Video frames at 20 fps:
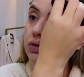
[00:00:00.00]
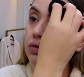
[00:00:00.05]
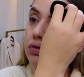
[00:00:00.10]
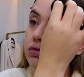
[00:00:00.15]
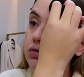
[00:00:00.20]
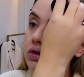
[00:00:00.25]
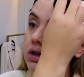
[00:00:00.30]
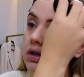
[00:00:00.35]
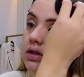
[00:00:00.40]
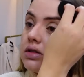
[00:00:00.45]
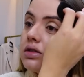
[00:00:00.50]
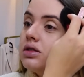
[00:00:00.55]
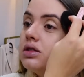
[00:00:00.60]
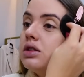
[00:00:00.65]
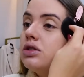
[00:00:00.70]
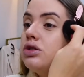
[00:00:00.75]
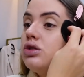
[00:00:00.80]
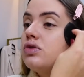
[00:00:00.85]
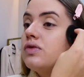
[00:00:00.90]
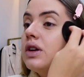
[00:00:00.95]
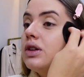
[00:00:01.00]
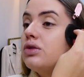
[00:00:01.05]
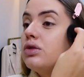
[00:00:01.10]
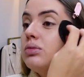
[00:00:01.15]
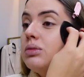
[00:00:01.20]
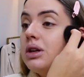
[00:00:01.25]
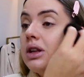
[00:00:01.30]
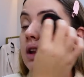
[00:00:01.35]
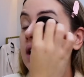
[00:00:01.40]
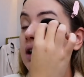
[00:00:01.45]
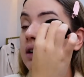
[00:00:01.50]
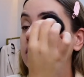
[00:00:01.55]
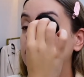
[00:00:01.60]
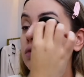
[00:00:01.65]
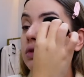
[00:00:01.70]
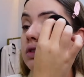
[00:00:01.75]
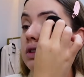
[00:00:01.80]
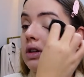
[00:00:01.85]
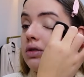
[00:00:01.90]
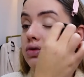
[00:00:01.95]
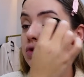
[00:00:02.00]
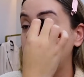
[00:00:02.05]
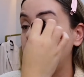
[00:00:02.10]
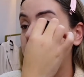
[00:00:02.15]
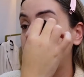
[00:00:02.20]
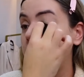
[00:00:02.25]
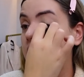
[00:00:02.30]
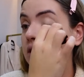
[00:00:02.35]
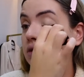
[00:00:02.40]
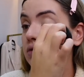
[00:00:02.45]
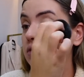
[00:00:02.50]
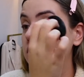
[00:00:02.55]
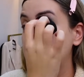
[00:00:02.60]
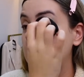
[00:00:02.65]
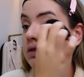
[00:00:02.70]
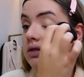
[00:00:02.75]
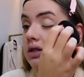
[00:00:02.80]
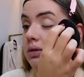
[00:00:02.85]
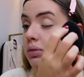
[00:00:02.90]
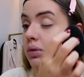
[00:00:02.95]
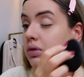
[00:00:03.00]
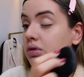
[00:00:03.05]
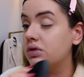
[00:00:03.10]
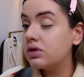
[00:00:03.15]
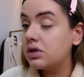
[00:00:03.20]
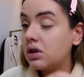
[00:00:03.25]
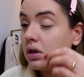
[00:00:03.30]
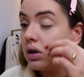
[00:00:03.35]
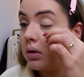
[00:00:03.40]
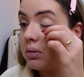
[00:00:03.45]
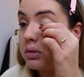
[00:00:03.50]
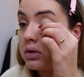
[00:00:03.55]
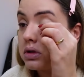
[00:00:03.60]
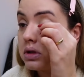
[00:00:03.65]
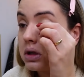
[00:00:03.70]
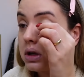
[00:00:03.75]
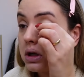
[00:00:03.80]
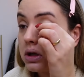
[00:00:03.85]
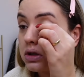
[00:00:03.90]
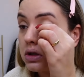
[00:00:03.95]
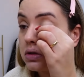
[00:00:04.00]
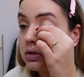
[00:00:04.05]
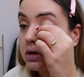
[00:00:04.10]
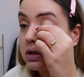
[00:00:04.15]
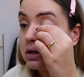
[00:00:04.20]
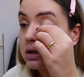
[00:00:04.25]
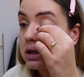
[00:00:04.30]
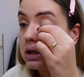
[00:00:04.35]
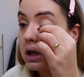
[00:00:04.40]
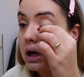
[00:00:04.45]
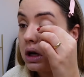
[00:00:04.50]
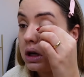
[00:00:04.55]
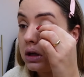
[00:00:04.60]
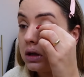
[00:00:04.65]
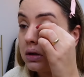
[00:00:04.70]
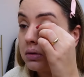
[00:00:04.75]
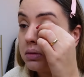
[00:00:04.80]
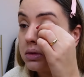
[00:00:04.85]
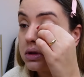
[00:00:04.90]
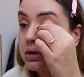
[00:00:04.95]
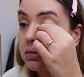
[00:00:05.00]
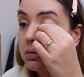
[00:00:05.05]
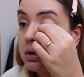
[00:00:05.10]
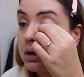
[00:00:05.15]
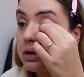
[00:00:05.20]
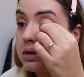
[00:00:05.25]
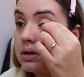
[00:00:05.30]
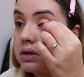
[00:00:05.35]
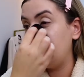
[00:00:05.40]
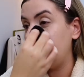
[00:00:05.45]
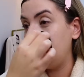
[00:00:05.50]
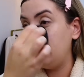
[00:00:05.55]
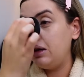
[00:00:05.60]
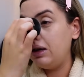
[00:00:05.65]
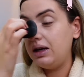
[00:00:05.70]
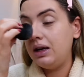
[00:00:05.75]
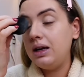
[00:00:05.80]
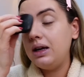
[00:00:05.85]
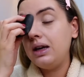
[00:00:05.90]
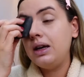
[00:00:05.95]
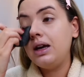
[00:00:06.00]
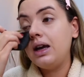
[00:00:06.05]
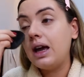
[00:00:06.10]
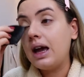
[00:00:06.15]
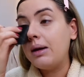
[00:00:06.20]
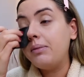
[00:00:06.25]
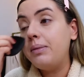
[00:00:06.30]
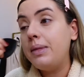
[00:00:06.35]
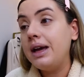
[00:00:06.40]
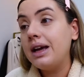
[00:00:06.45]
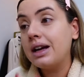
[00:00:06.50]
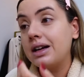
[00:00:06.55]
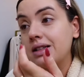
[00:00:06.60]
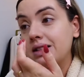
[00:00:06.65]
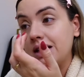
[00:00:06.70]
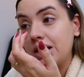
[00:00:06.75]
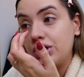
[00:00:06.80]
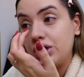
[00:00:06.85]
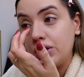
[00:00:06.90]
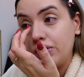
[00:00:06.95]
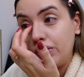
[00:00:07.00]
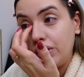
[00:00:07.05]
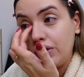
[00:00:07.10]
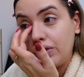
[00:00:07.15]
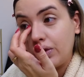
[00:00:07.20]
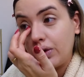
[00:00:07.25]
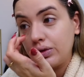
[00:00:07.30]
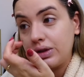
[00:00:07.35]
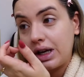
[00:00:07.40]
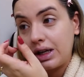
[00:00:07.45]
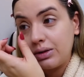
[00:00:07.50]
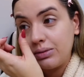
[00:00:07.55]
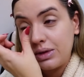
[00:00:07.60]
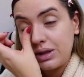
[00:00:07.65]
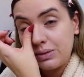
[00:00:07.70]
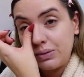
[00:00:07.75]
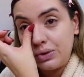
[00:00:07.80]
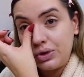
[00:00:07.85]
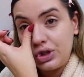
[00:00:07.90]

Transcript: o Lucas, e a gente vai dormir lá no hotel. A gente fica 200 e poucos quilômetros aqui acho que 230, mais ou menos. E é bem cansativo ir voltar no mesmo